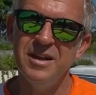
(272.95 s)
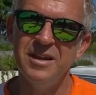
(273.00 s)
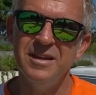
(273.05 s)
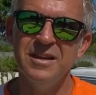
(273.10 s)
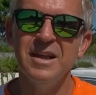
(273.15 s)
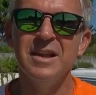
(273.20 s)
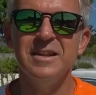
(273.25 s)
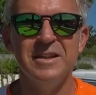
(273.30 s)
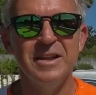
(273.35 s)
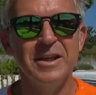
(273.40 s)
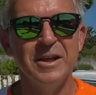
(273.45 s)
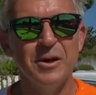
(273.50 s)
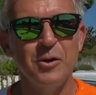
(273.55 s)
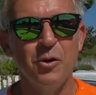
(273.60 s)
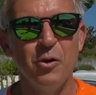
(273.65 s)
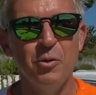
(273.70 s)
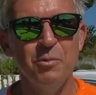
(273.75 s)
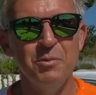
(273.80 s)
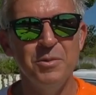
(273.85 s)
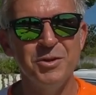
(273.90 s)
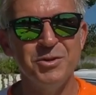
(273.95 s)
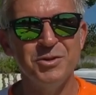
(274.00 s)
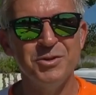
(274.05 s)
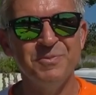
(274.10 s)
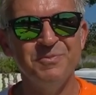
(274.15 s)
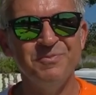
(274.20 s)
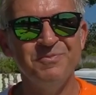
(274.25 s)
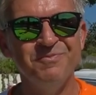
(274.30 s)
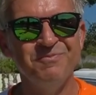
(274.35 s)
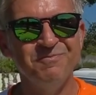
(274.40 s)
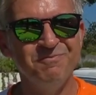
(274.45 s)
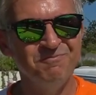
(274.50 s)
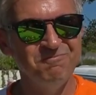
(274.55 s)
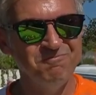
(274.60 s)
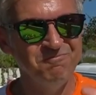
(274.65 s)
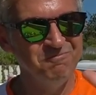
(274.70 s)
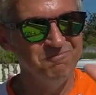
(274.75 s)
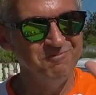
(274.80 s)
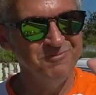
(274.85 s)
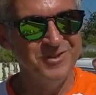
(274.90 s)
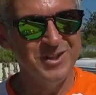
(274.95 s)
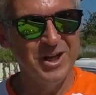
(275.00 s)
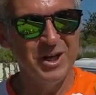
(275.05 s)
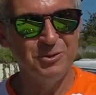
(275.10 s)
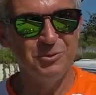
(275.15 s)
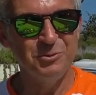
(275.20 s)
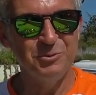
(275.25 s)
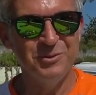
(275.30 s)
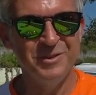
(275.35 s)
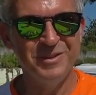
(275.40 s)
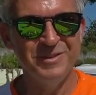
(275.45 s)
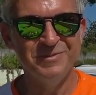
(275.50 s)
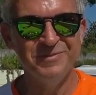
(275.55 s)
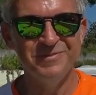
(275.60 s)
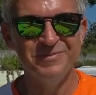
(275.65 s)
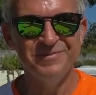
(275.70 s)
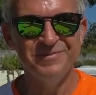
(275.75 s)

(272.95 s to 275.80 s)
dal Team Cornice. Ciao a tutti.